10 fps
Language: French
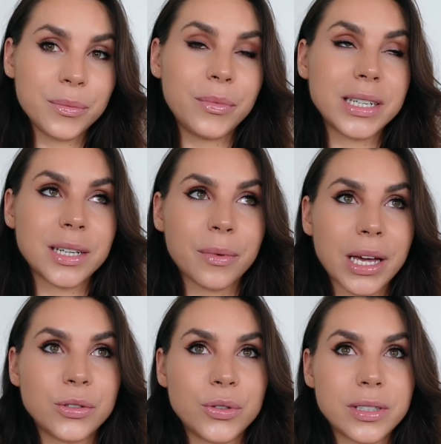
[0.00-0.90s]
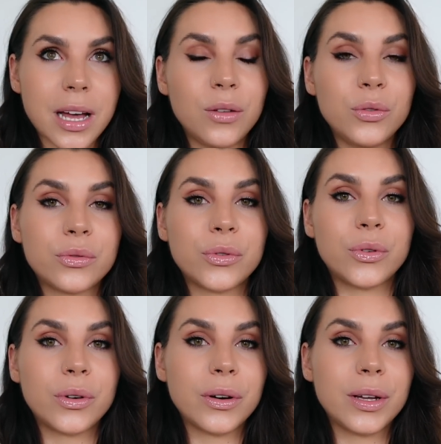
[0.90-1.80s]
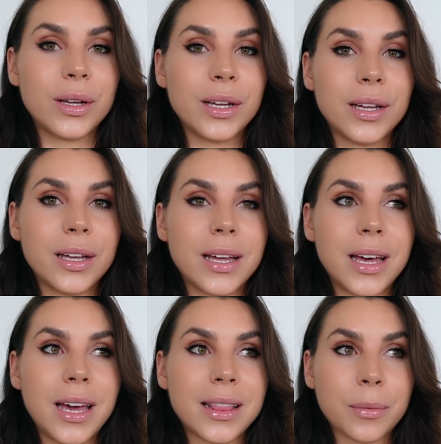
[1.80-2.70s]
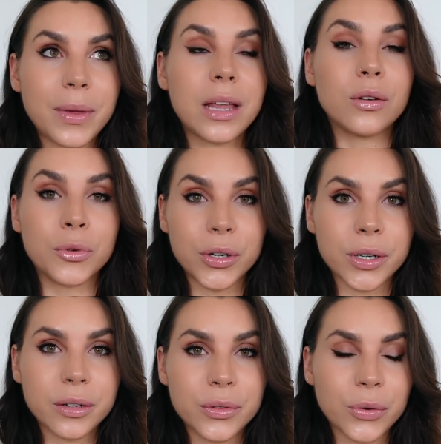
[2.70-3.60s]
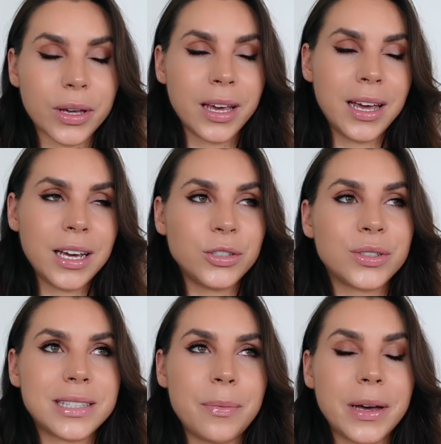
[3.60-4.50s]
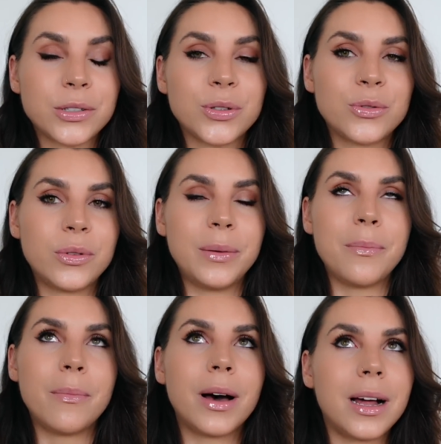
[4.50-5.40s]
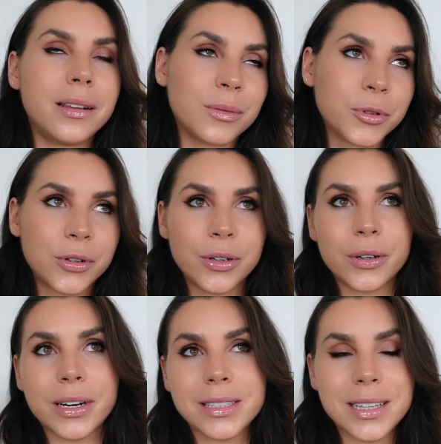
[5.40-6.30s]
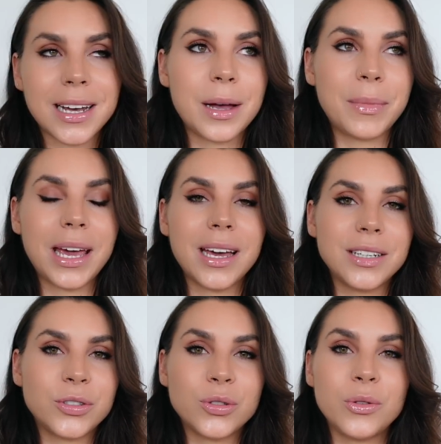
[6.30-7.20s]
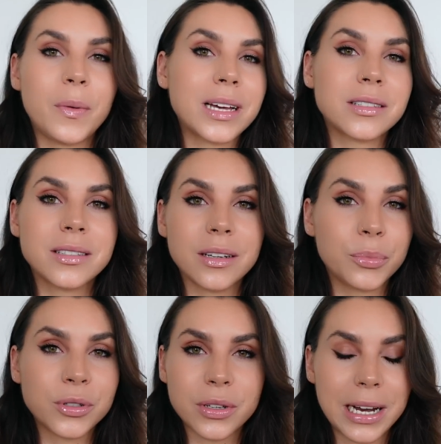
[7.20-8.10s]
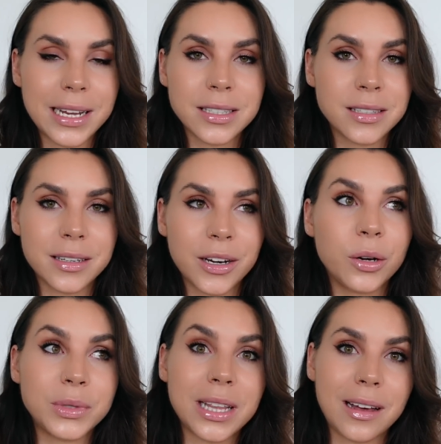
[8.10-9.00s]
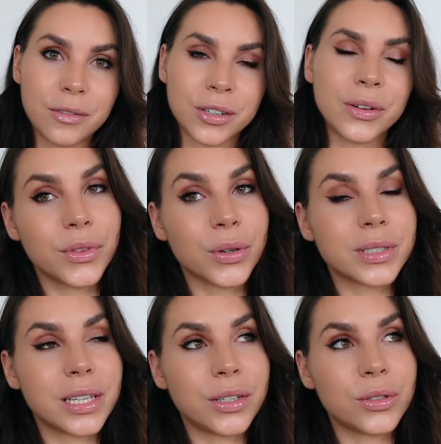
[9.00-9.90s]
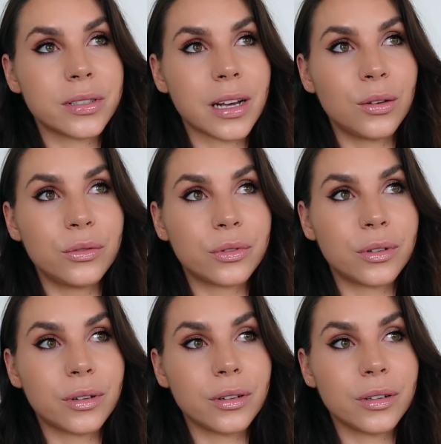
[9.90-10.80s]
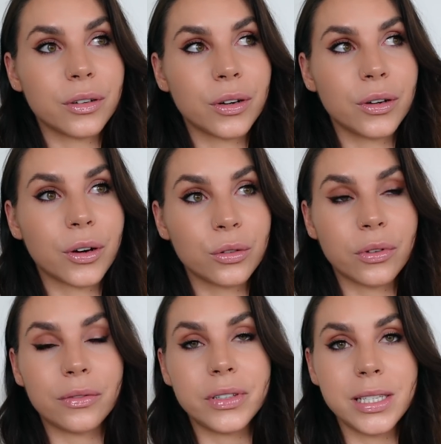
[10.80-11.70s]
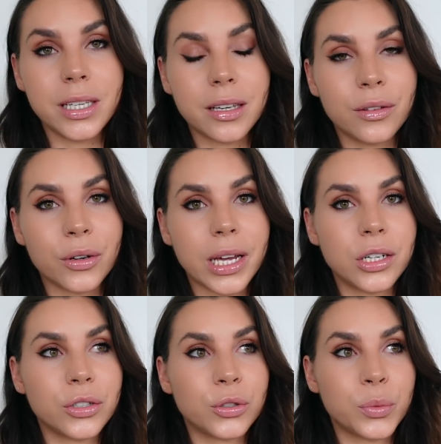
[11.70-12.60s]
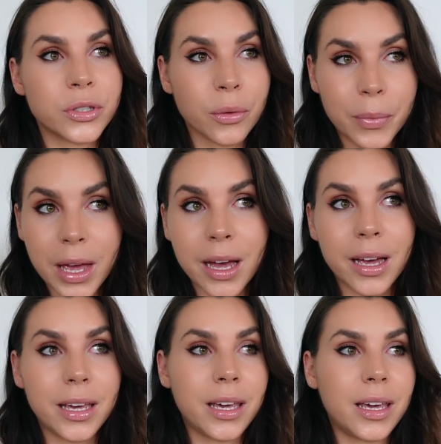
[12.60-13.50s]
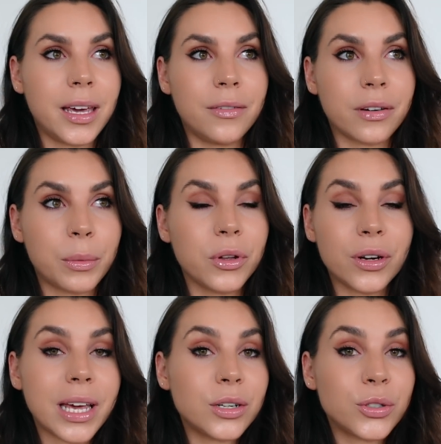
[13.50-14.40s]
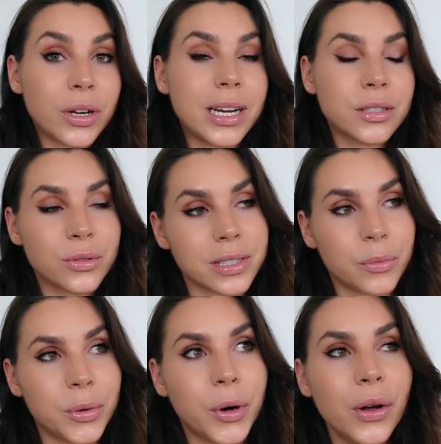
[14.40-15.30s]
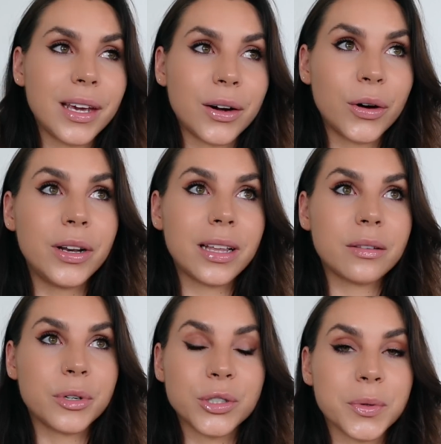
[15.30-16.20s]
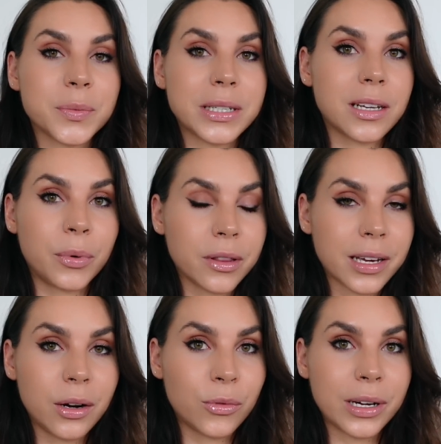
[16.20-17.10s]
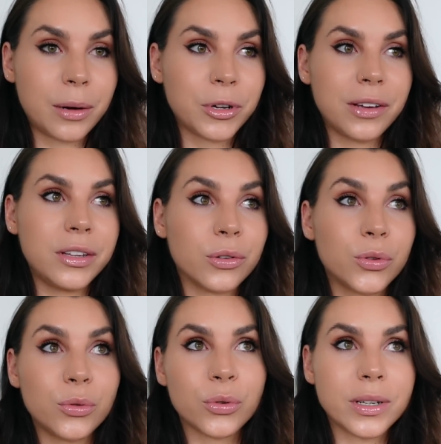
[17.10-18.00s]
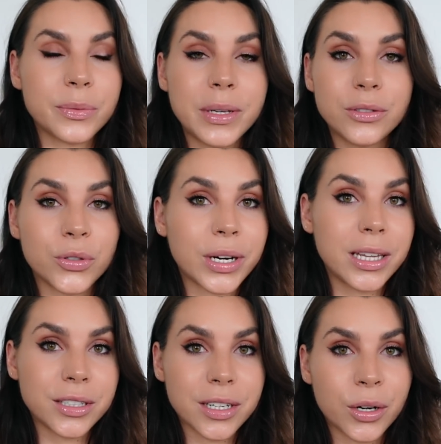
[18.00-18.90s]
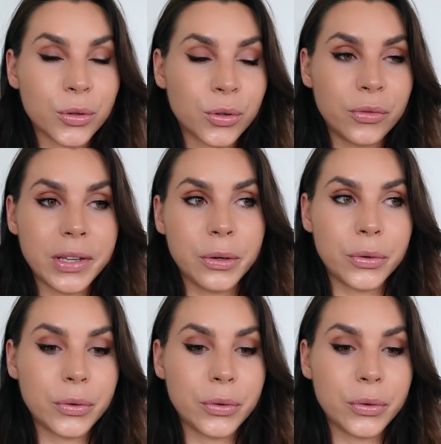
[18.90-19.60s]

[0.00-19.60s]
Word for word: mais j'aimerais juste à nouveau être bien dans mon corps. Donc, je sais pas que je suis mal dans mon corps, etc. Mais je suis pas 100% à l'aise comme j'étais avant. Donc, c'est juste à nouveau retrouve physique dans lequel je me sens bien et, vraiment dans lequel je suis à l'aise tout simplement. Et honnêtement, je pense pas que ça va prendre très long. Hein. À mon avis, dans deux ou trois semaines, j'aurai déjà retrouvé euh,